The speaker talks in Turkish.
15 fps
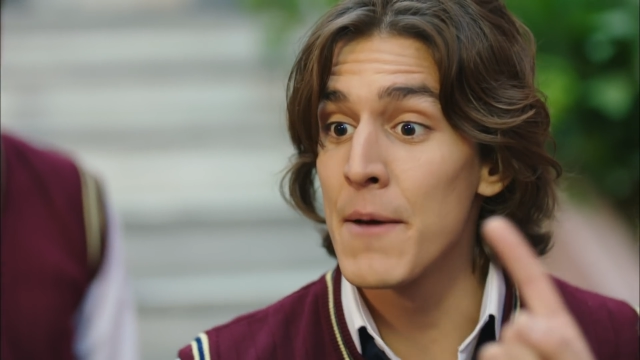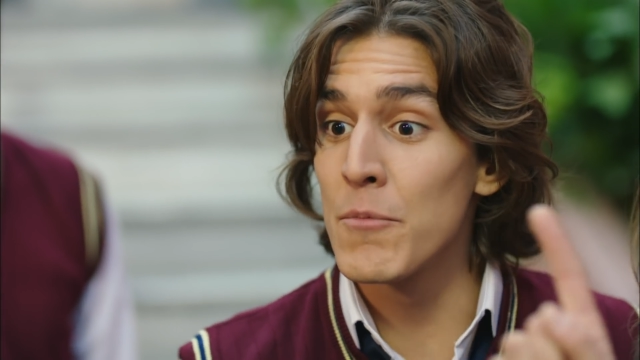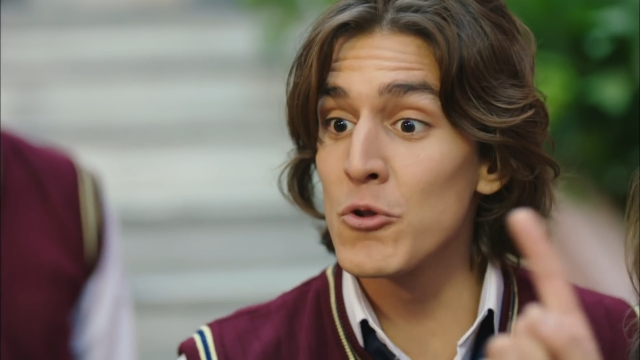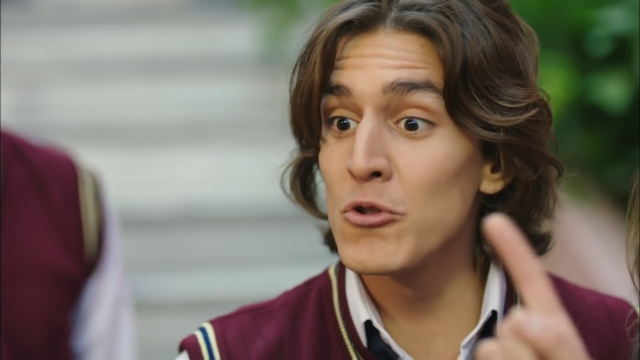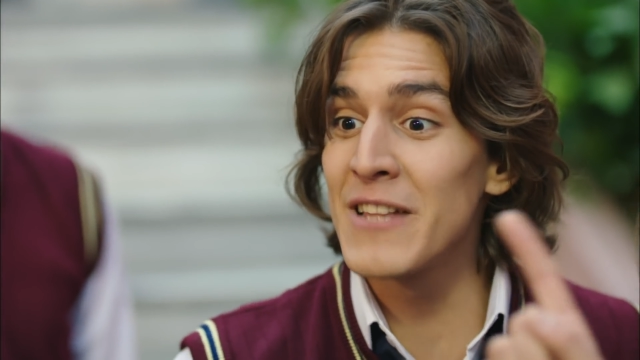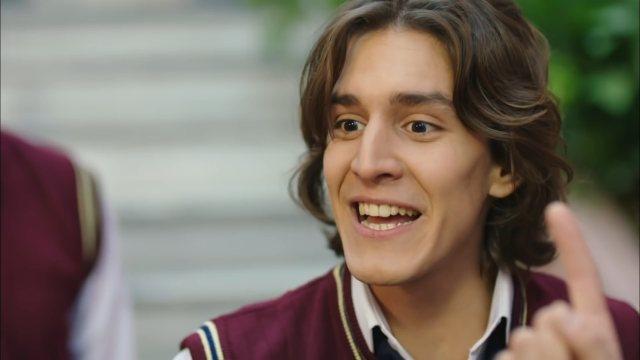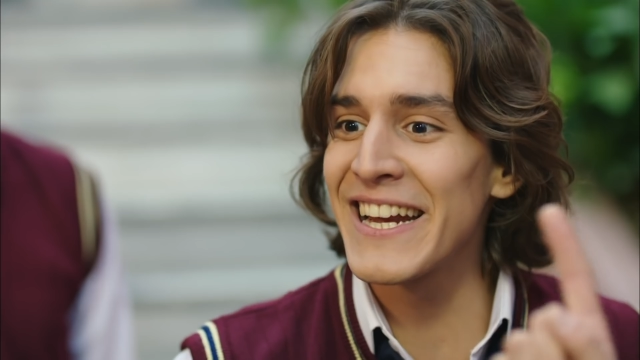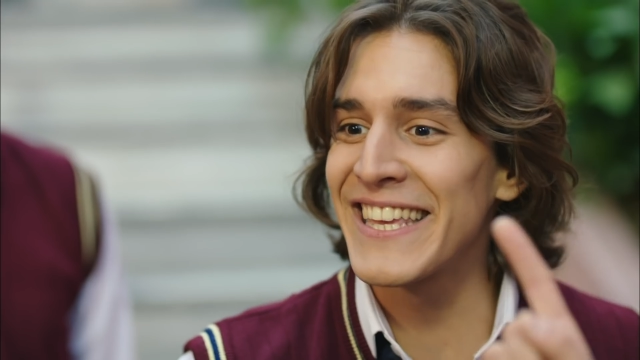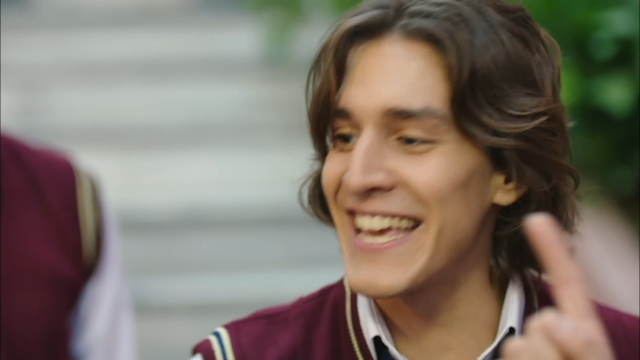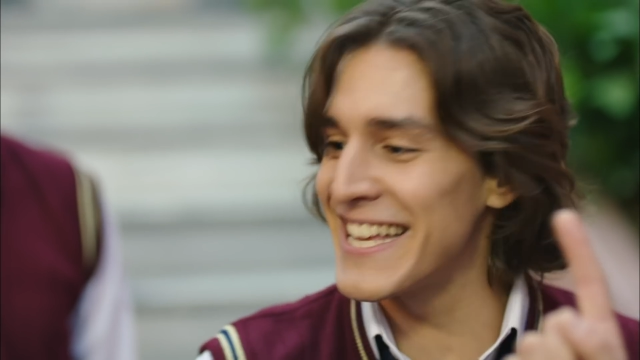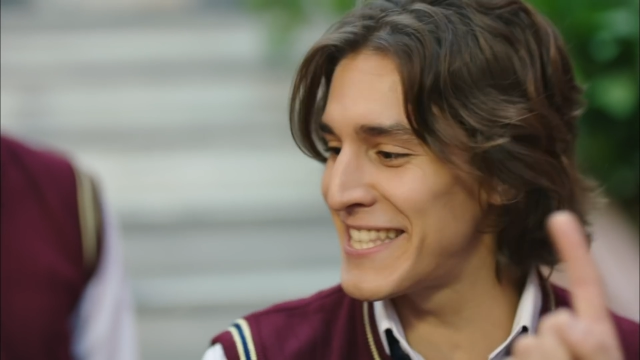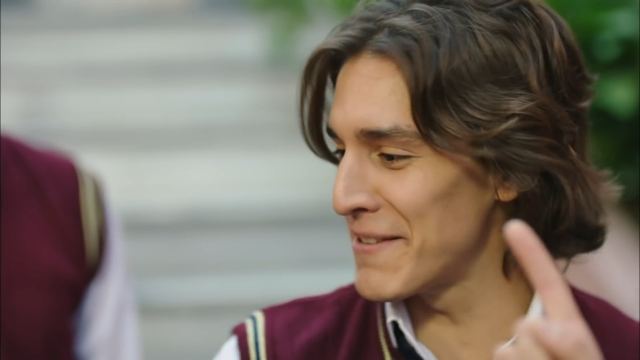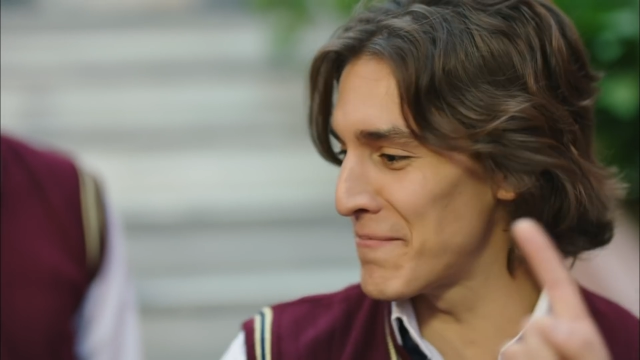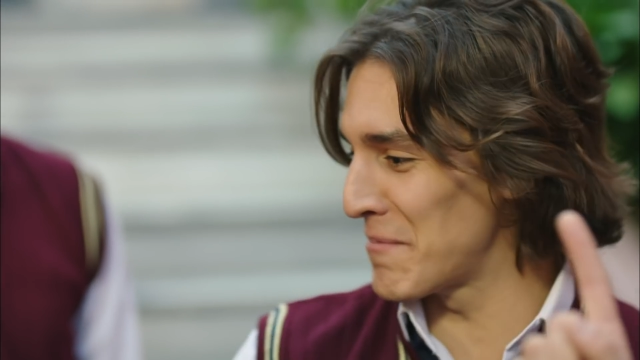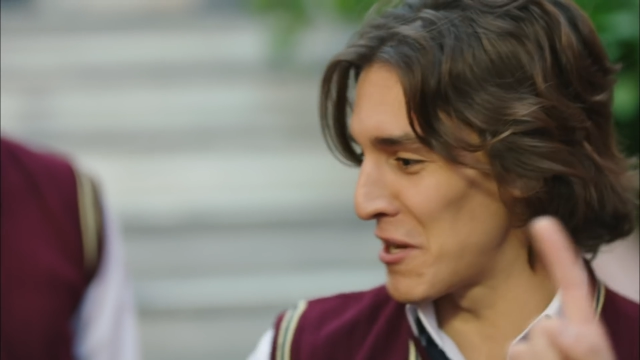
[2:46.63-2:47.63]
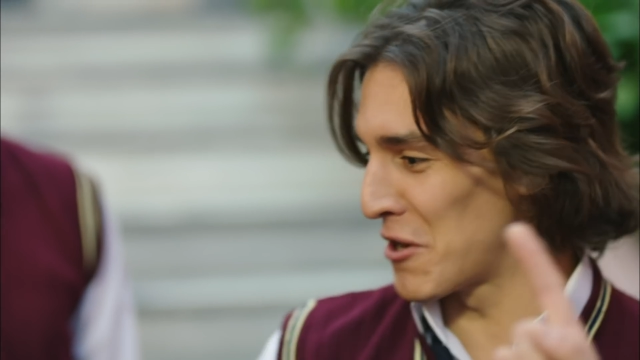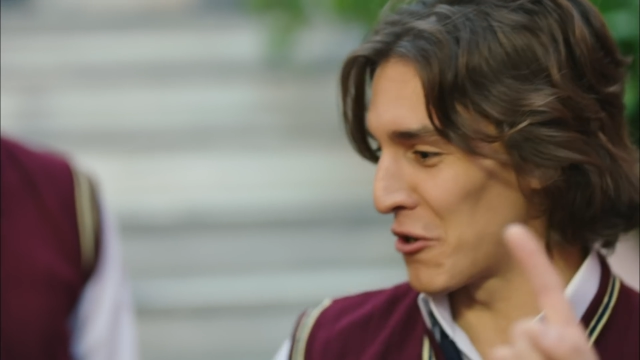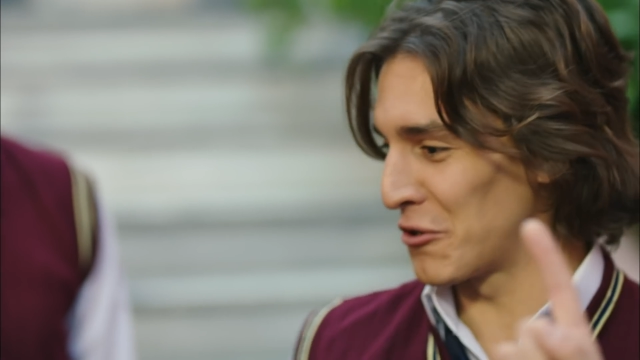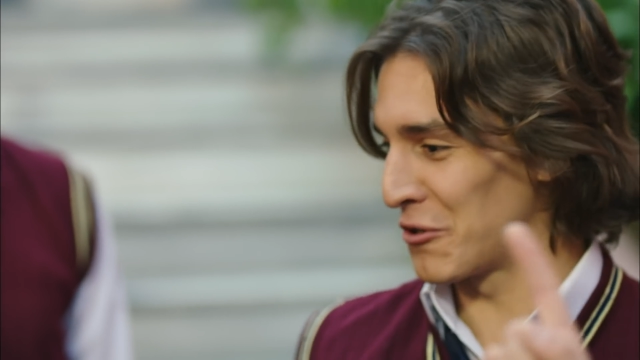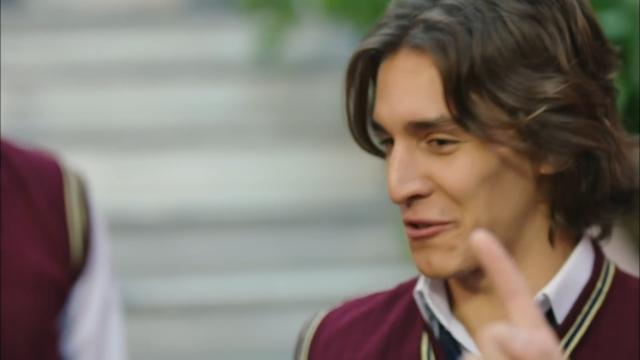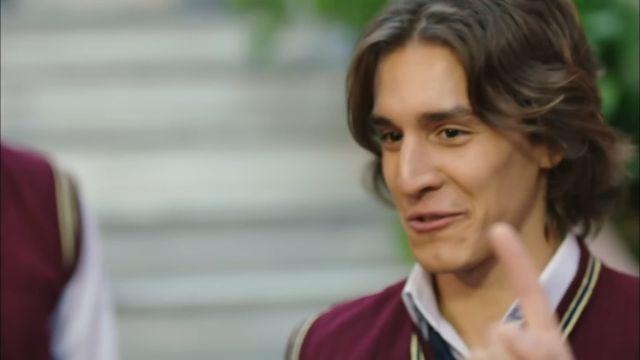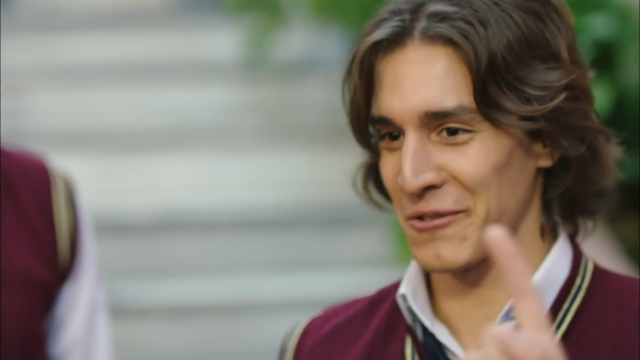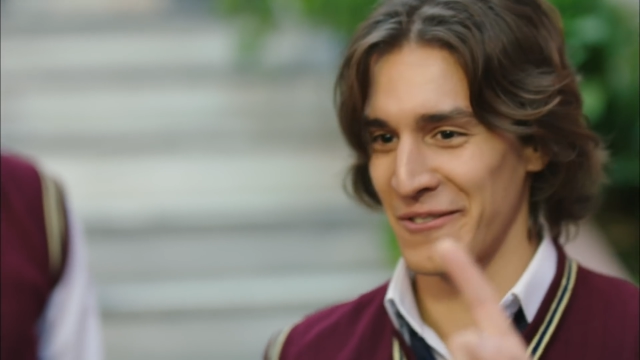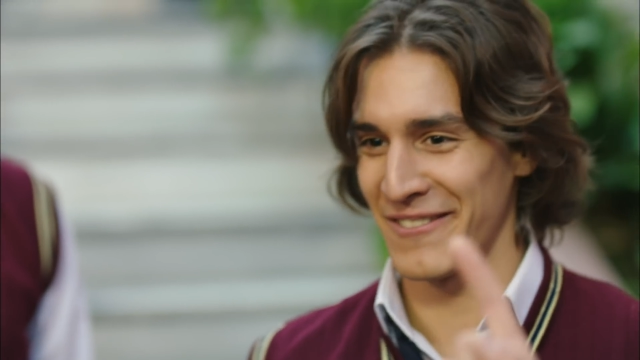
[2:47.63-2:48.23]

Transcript: Bunlar kesin biliyordur.